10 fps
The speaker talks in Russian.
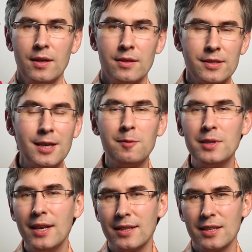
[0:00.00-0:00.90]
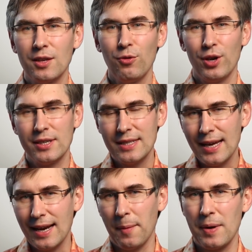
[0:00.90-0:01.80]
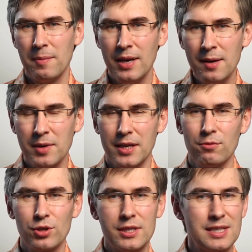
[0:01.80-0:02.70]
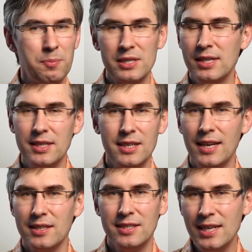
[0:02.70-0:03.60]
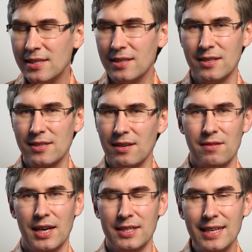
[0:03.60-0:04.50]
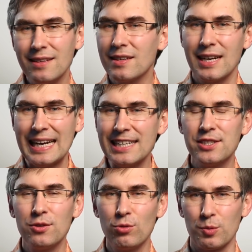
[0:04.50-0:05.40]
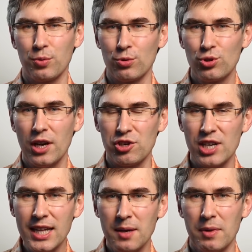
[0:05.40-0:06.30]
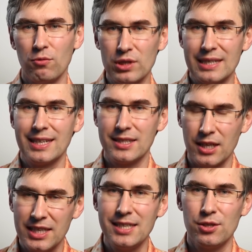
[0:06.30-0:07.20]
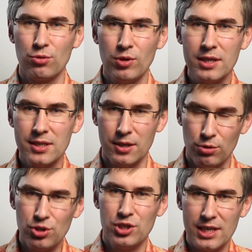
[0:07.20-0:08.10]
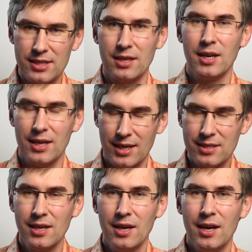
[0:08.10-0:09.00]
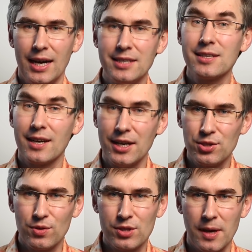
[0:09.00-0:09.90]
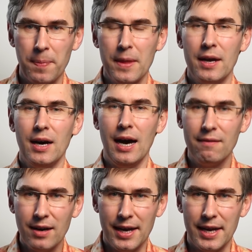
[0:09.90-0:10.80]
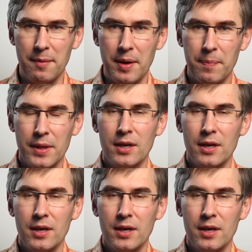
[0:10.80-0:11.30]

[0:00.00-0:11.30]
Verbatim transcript: На самом деле это довольно старая проблема, и вот за последние лет 10, не соврать, я, наверное, каждый год получаю жалобы вот на такие ситуации, и очень часто как раз они заканчиваются авариями.